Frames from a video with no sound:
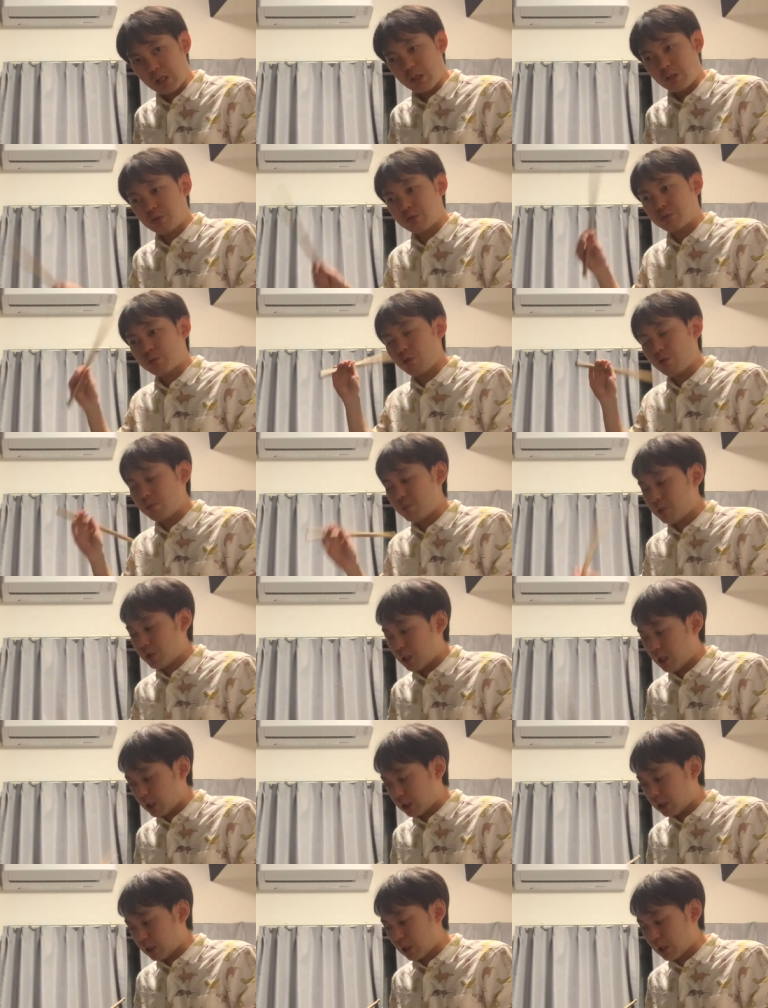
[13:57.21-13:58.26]
太ももに
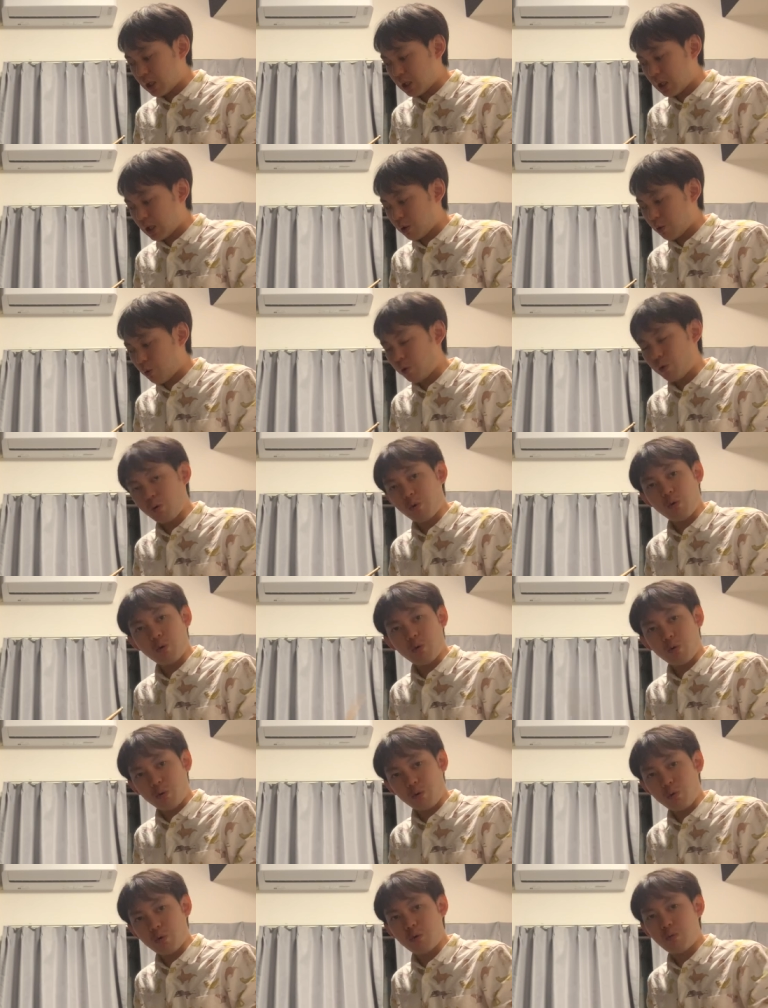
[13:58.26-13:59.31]
当たらないこの
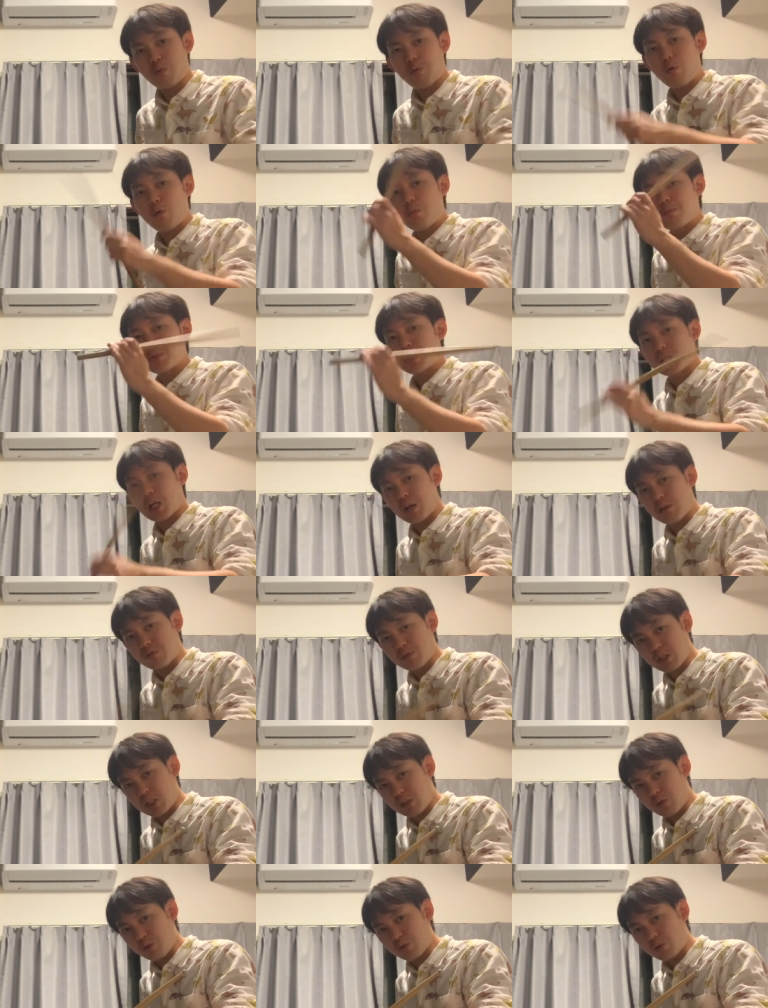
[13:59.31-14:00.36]
フォーム、着
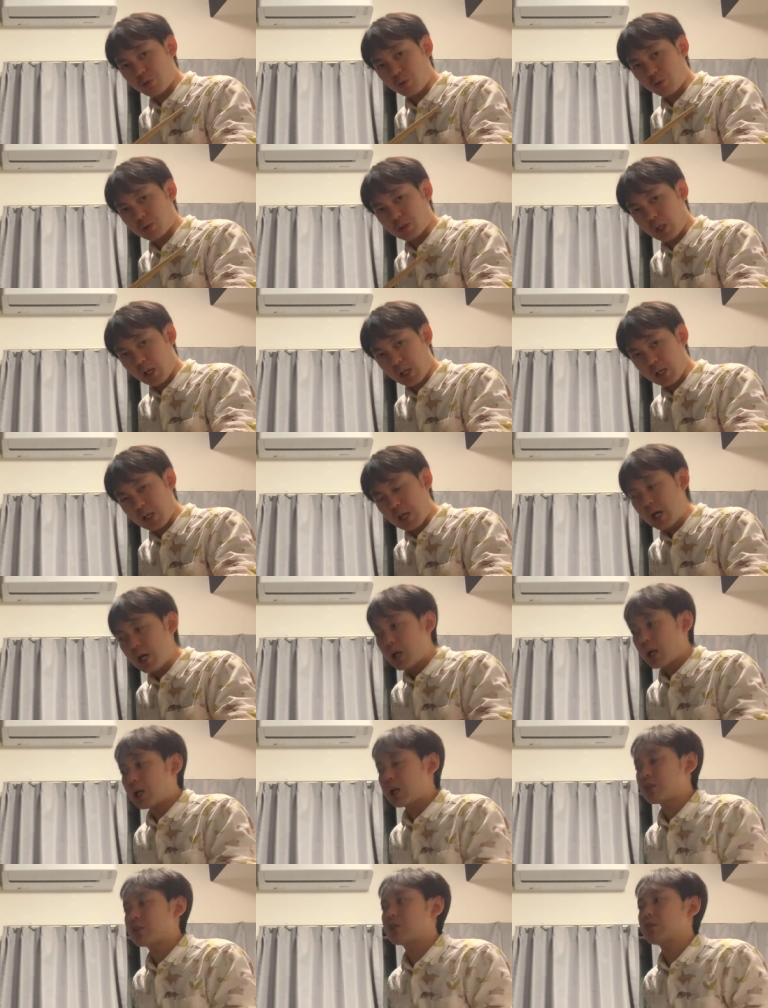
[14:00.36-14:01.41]
地の状態
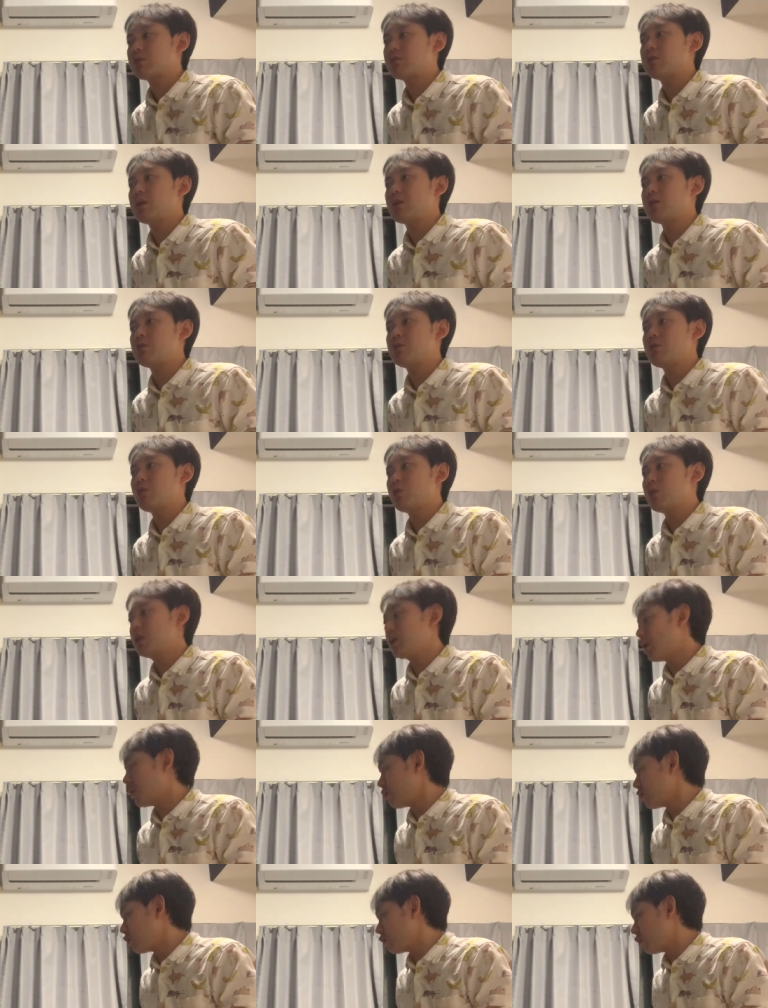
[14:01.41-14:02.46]
が作れるようになる